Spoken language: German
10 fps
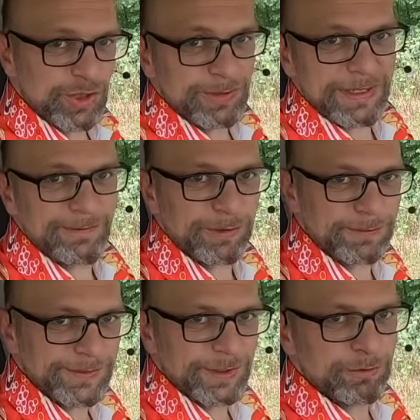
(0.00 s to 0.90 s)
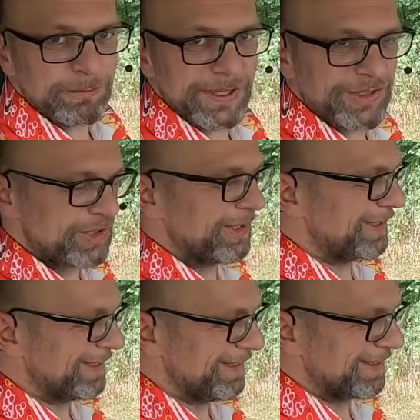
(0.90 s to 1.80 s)
Schaut einfach auf unserer Homepage
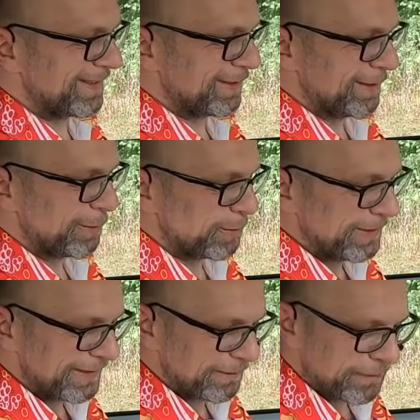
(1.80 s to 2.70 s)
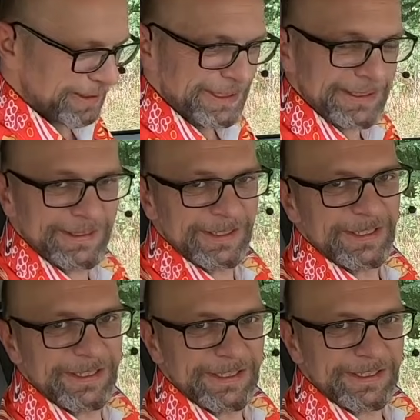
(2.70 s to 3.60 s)
nach, die ist äh, unten verlinkt.
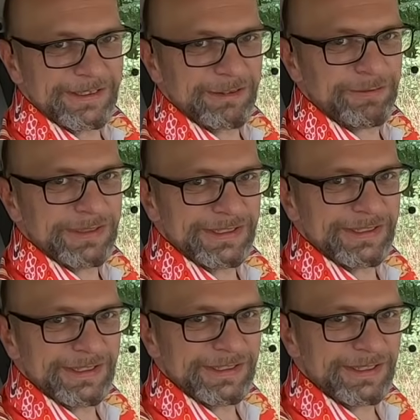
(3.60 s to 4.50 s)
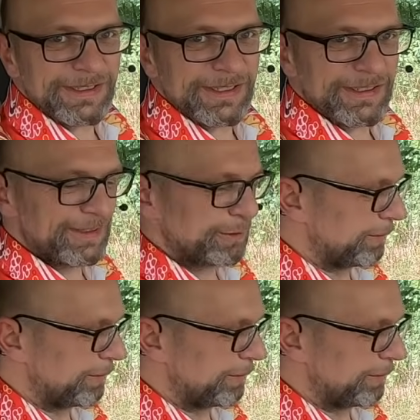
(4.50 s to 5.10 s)
Da findet ihr dann die